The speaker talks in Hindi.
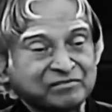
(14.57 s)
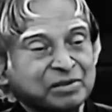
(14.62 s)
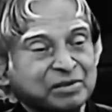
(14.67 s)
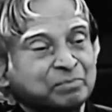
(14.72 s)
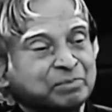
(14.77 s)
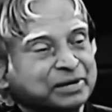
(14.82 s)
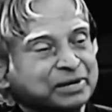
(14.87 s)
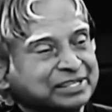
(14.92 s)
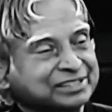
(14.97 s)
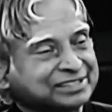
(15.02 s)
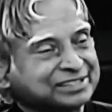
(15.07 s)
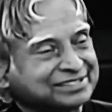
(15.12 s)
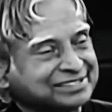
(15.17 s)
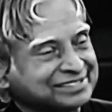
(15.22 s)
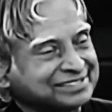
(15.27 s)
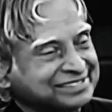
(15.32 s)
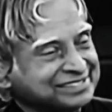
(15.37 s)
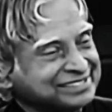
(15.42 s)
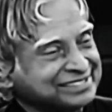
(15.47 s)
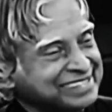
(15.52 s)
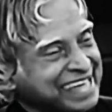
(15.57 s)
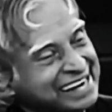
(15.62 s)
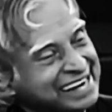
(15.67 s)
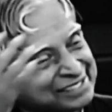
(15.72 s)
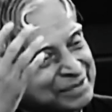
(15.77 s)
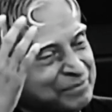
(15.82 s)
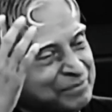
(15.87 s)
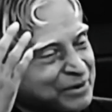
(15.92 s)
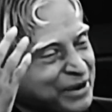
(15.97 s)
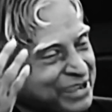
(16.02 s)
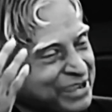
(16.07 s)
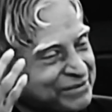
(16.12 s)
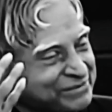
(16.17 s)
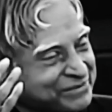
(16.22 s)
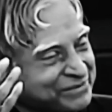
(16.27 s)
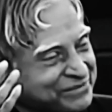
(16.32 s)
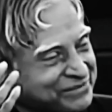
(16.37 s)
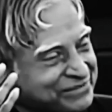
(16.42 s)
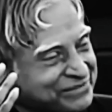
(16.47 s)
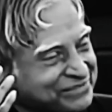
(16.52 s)
जीत एक
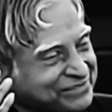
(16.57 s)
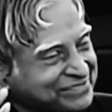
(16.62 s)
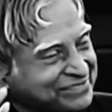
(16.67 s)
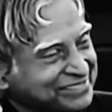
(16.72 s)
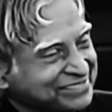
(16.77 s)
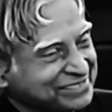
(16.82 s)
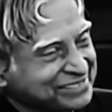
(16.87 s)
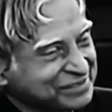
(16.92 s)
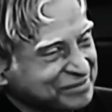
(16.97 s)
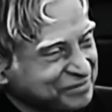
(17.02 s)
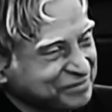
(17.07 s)
इतिहास न बन जाए